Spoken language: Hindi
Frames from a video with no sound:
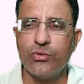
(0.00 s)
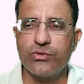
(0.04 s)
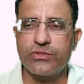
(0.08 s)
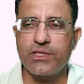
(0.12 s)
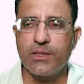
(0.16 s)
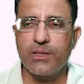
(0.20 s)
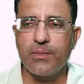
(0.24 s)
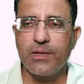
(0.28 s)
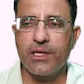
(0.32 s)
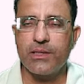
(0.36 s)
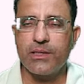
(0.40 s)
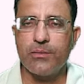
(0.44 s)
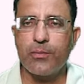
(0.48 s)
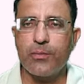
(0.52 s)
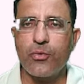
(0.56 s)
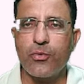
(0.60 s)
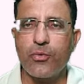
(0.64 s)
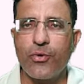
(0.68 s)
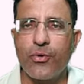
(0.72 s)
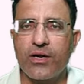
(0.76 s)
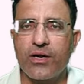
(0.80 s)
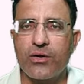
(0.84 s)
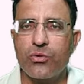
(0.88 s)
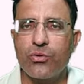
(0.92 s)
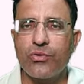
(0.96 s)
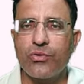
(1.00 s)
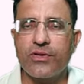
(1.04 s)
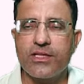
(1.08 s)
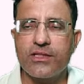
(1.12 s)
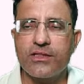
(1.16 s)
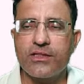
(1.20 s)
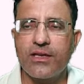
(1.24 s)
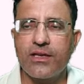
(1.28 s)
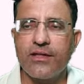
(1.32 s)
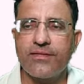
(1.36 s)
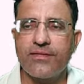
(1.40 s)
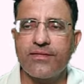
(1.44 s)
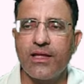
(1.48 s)
उसके बाद में प्रोडक्ट को
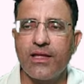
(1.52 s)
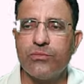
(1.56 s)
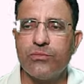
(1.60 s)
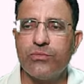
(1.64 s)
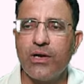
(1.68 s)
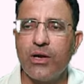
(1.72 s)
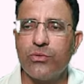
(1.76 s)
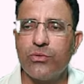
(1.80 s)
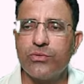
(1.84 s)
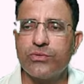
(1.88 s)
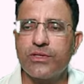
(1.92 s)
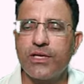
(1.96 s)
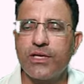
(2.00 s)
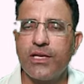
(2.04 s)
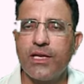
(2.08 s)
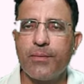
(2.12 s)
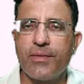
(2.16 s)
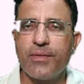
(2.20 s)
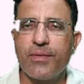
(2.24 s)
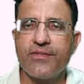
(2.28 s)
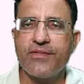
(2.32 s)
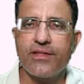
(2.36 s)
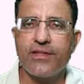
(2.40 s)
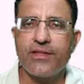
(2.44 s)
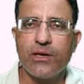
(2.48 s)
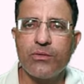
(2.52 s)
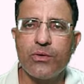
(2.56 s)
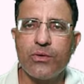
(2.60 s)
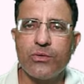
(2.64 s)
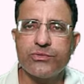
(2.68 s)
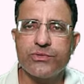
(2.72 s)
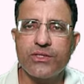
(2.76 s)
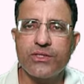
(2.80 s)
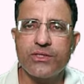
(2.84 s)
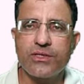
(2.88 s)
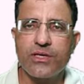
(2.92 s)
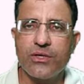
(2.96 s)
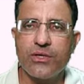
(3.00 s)
कितना सेल हुआ है उसके लिए अपने सेल
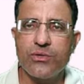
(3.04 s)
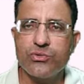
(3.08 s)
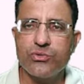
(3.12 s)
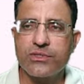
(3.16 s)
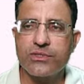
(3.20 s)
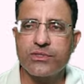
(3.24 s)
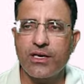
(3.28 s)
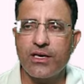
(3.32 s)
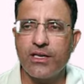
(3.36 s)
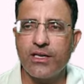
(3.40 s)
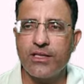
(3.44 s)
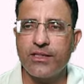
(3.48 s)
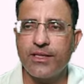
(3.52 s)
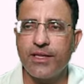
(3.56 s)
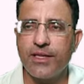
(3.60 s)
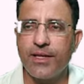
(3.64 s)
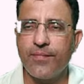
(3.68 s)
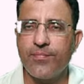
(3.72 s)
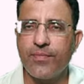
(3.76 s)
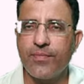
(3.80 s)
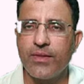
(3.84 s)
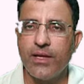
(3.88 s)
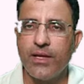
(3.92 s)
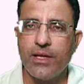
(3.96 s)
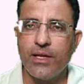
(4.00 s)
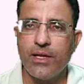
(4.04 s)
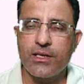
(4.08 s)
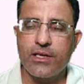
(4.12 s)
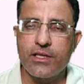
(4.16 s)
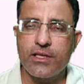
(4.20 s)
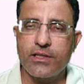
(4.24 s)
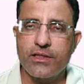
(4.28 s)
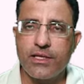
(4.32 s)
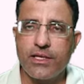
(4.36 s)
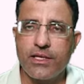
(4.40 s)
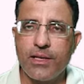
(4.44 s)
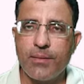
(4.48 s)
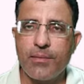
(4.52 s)
वाउचर का यूज़ कर लेते हैं
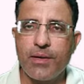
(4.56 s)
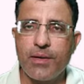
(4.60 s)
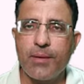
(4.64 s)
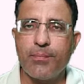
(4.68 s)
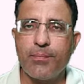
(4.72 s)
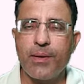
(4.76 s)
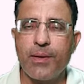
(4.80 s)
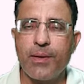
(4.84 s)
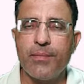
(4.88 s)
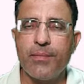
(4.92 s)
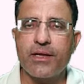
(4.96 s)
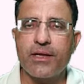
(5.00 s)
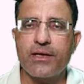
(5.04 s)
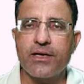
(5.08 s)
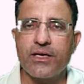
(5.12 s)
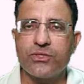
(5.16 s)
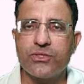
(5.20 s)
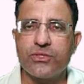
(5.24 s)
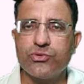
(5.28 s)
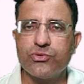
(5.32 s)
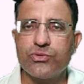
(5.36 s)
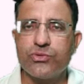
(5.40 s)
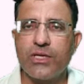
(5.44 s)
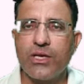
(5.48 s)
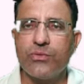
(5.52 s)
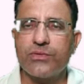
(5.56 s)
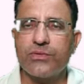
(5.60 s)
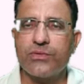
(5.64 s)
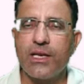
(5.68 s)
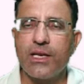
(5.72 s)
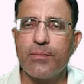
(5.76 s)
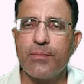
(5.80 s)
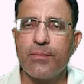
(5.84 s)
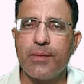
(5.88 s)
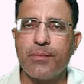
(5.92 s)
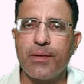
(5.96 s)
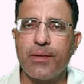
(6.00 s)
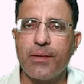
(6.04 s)
कितनी अपने पेमेंट कर चुके हैं उसके लिए
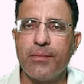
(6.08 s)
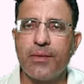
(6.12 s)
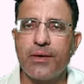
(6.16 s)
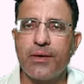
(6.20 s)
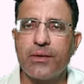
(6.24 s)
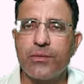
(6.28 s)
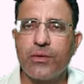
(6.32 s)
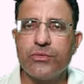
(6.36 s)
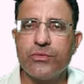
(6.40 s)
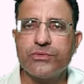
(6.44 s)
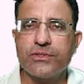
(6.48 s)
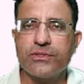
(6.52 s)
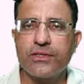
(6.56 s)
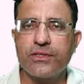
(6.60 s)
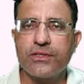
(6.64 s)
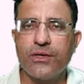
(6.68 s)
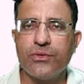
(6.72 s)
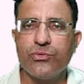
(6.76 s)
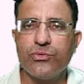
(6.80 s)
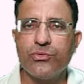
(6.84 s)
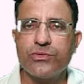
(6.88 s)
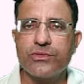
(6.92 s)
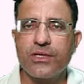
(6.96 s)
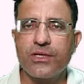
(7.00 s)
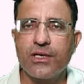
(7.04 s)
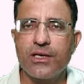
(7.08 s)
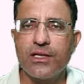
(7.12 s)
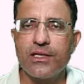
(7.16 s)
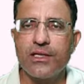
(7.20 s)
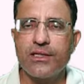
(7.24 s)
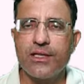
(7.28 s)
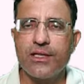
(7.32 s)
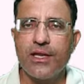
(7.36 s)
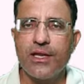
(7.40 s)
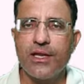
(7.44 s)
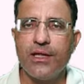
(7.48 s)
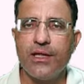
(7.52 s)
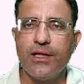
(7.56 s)
अपने पेमेंट वाउचर का यूज़ कर लेते
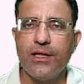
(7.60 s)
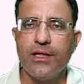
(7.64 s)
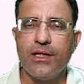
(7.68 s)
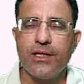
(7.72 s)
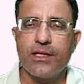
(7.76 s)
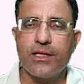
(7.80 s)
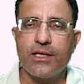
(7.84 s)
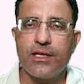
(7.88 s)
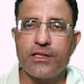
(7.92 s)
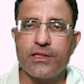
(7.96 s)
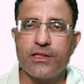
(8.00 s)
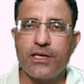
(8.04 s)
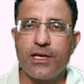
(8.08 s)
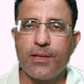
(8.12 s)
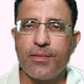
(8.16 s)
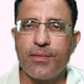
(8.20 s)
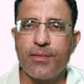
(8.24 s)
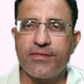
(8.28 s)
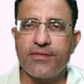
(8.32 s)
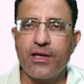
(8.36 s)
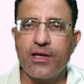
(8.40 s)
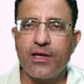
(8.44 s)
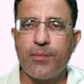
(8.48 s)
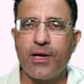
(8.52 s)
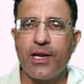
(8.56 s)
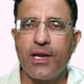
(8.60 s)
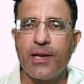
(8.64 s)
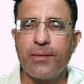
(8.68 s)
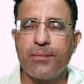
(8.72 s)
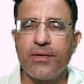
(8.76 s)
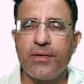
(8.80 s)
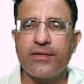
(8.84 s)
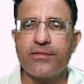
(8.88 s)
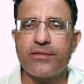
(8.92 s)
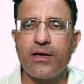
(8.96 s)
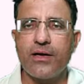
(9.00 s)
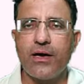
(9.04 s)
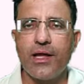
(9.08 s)
हैं कितना पैसा हमारे
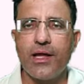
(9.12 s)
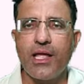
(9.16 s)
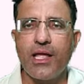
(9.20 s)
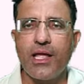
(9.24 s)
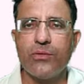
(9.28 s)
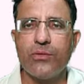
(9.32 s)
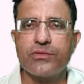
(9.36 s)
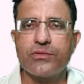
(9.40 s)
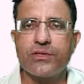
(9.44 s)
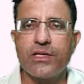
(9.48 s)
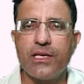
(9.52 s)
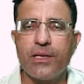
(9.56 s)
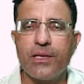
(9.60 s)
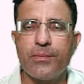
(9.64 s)
पास आया है उसके लिए